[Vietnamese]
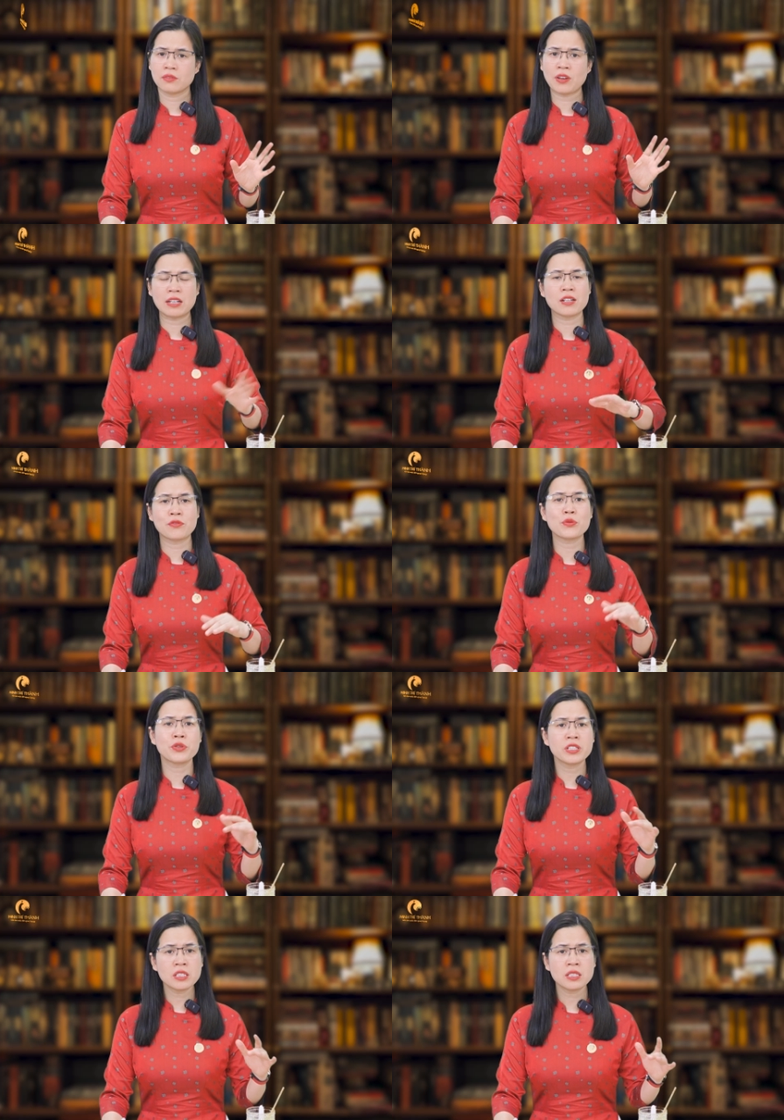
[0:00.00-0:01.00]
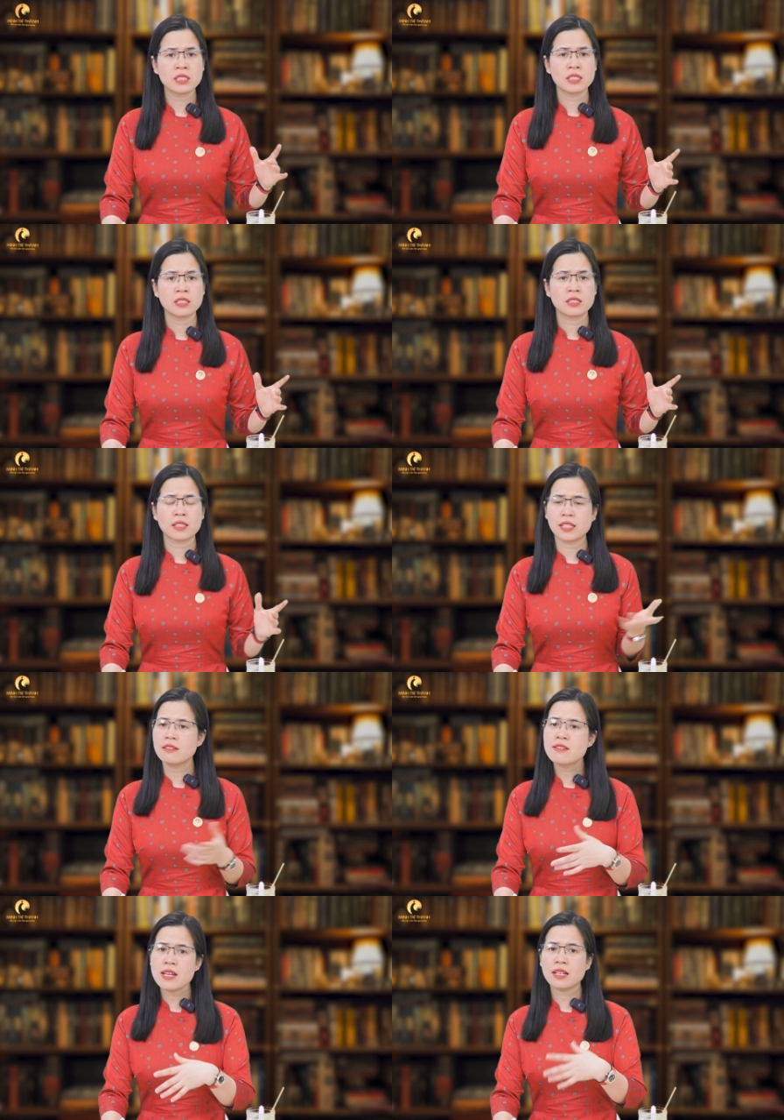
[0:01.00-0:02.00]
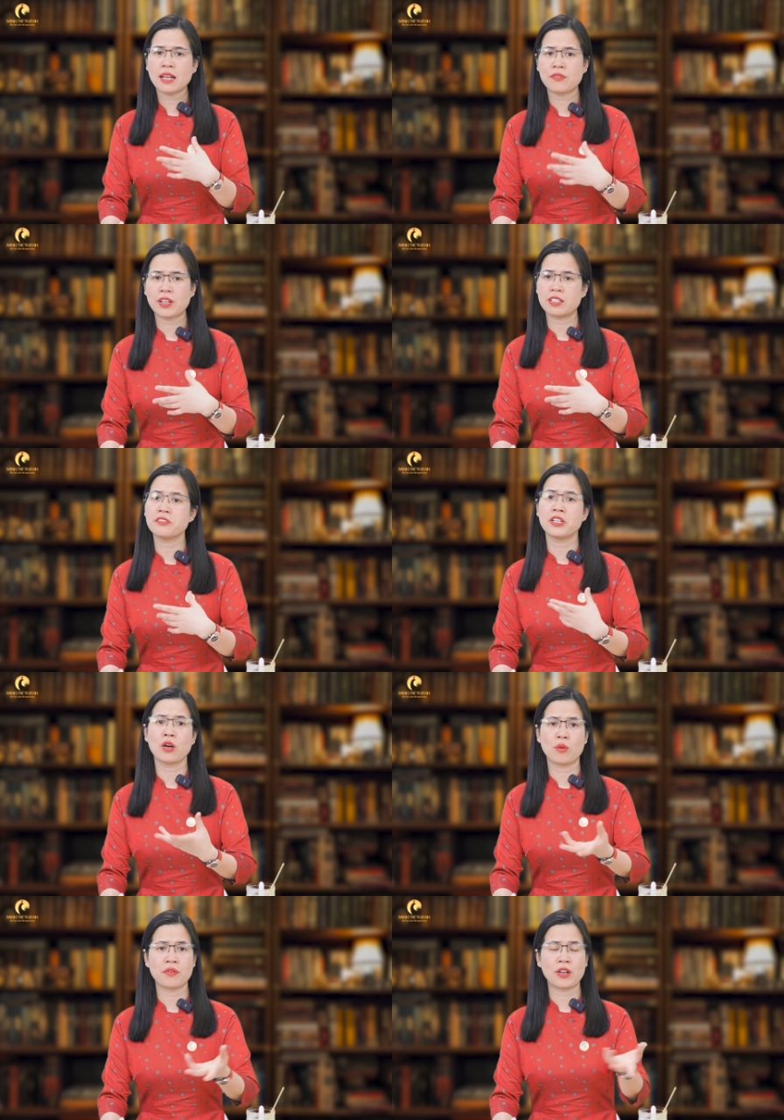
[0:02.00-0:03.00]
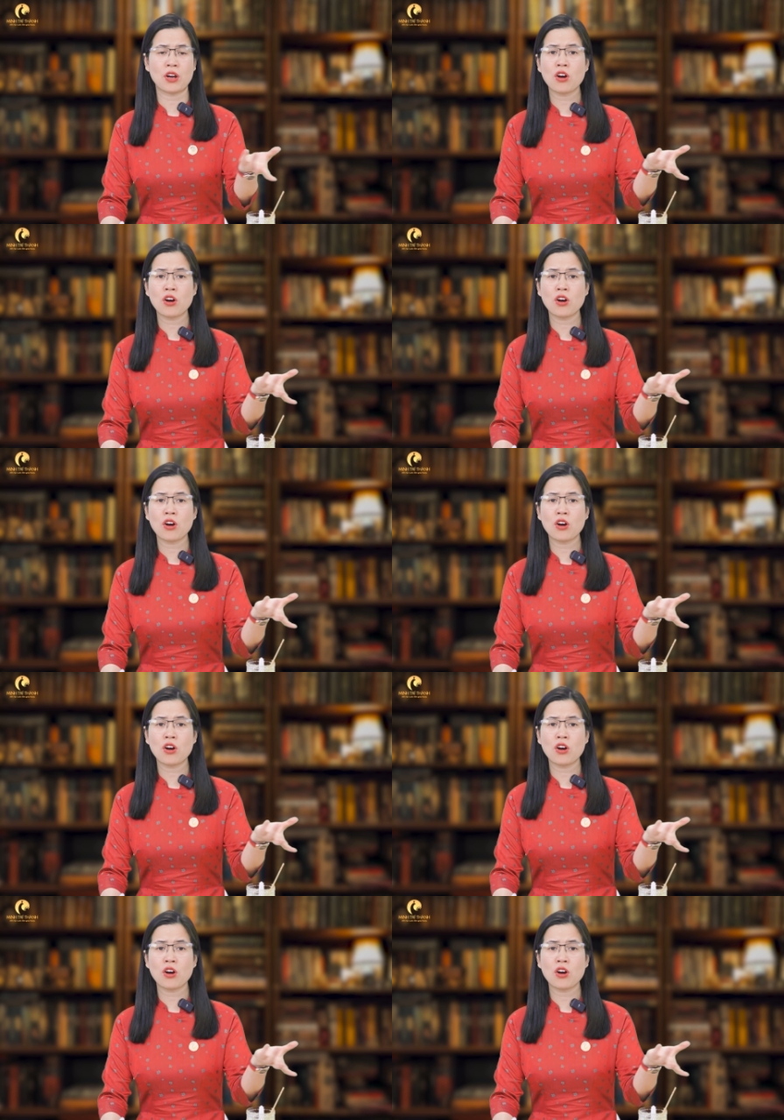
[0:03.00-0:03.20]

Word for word: và người phụ nữ thì đương nhiên là phải tự hiểu là phải